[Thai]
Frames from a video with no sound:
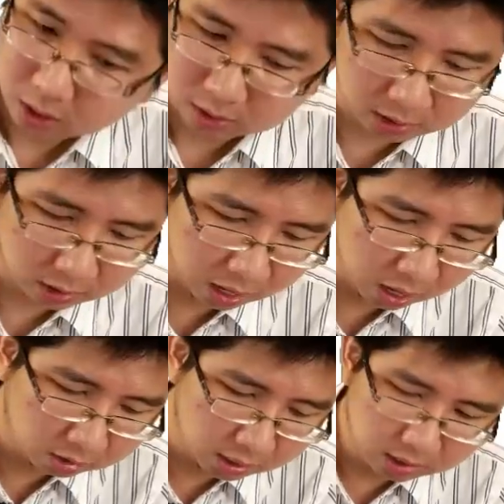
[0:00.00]
เสร็จแล้ว
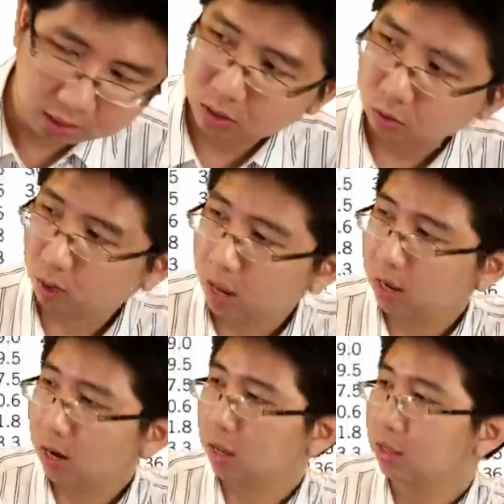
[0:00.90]
ที่
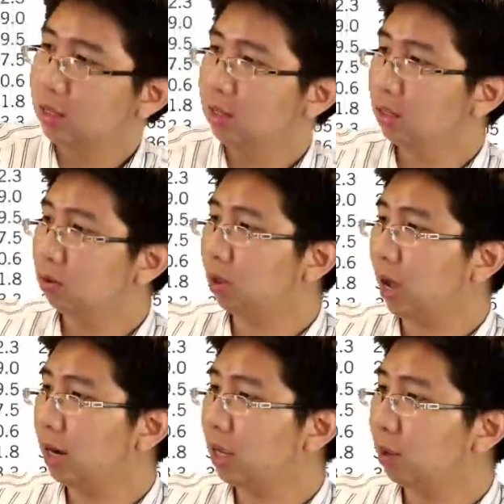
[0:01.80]
4.5 ล่ะ ที่ 4.5
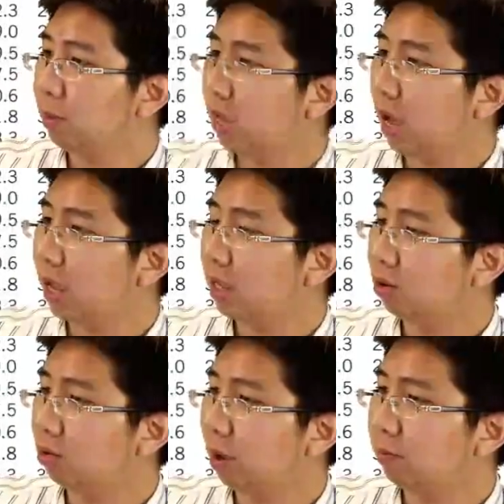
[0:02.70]
เนี่ยจะมีค่า s
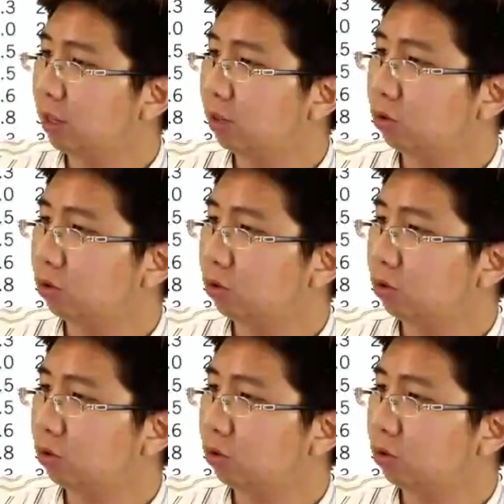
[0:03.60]
เท่ากับ 7.3127